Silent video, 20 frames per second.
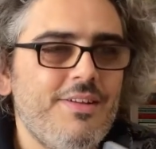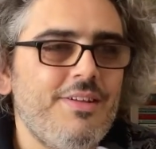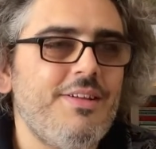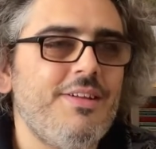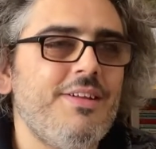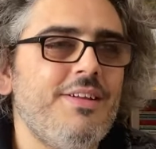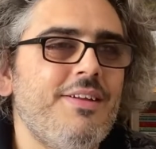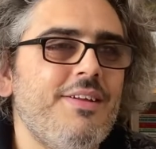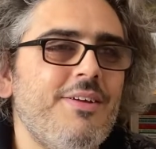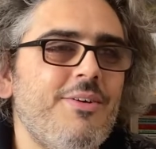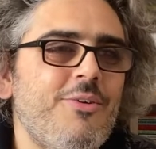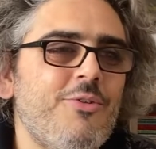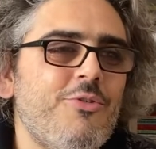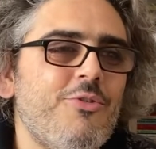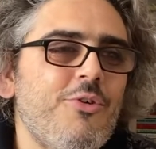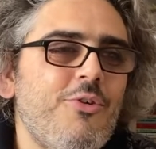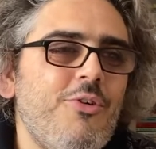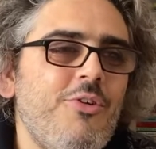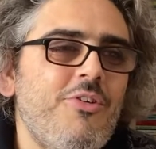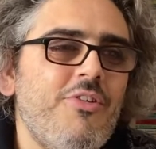ee, onu
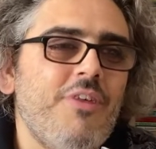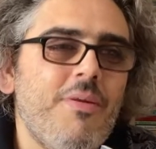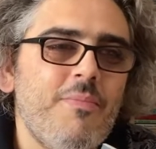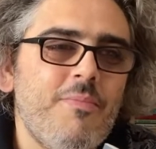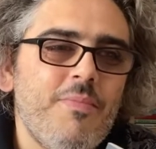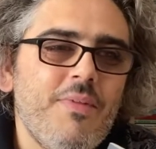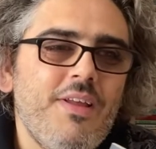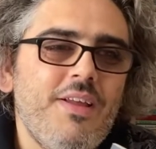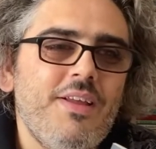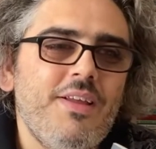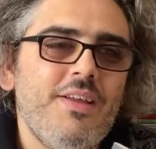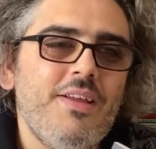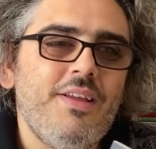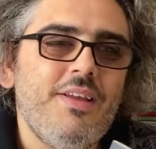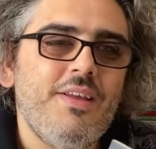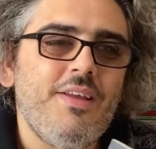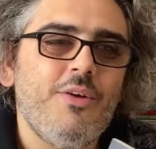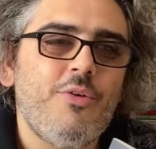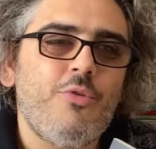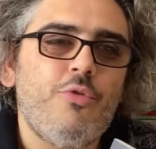söyleyeceğim.
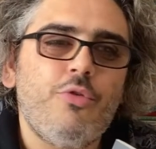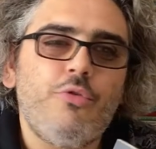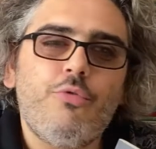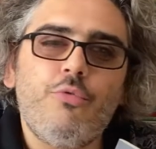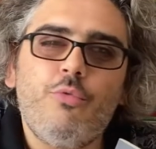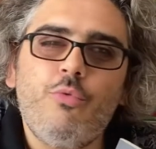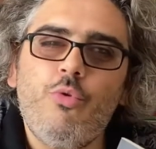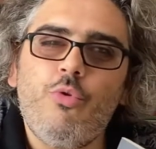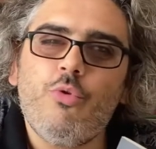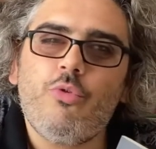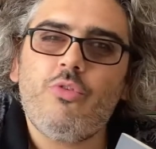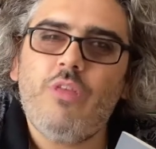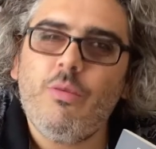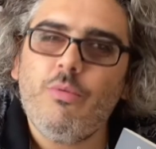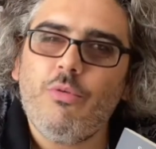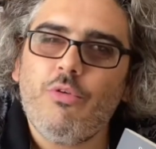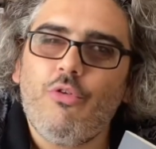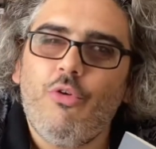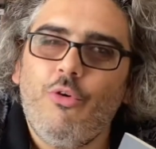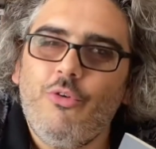Kuzguncuk
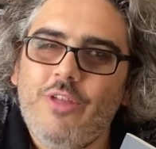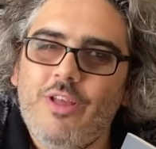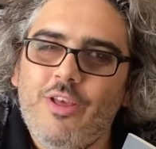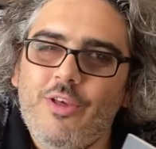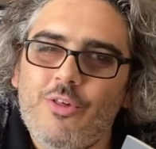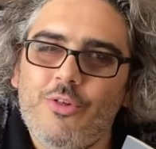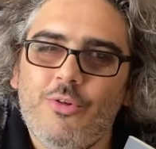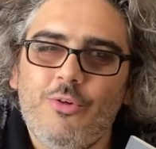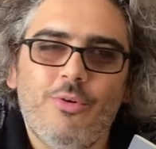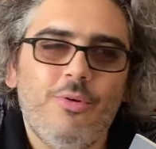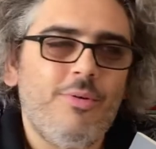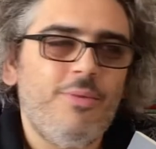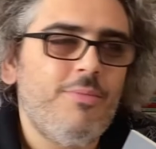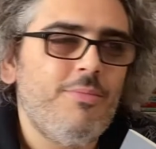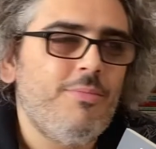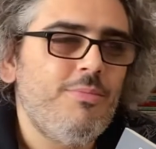diye bir köyde yaşıyor.